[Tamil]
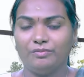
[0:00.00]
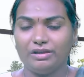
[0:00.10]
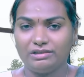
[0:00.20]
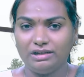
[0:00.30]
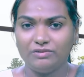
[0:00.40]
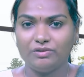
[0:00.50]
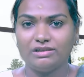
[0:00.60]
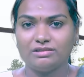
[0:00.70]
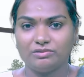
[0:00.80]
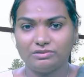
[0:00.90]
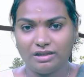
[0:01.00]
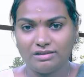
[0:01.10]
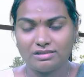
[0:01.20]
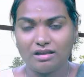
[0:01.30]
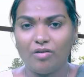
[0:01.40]
மந்த்லி ட்வைஸோ
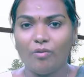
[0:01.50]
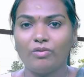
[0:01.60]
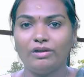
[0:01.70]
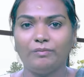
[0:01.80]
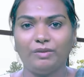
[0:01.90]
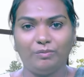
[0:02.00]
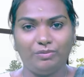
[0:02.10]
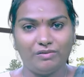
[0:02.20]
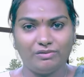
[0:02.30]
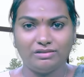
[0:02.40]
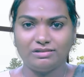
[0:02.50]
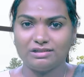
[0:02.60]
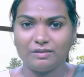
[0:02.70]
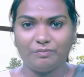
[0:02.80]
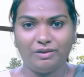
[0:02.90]
த்ரைஸோ அவங்களோட பிபியை வந்து
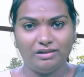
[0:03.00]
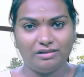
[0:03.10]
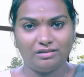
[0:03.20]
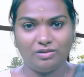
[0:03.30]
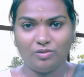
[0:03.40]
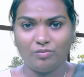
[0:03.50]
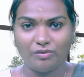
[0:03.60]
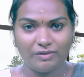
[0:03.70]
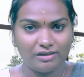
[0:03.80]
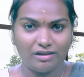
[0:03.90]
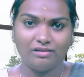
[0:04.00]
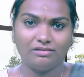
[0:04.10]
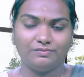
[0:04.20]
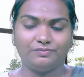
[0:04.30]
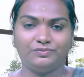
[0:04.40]
செக் பண்ணிக்கிறது ரொம்பவே
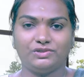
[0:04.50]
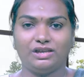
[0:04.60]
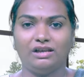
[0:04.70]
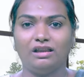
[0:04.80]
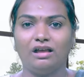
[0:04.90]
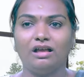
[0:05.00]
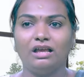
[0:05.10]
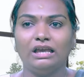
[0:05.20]
நல்லது சரிங்களா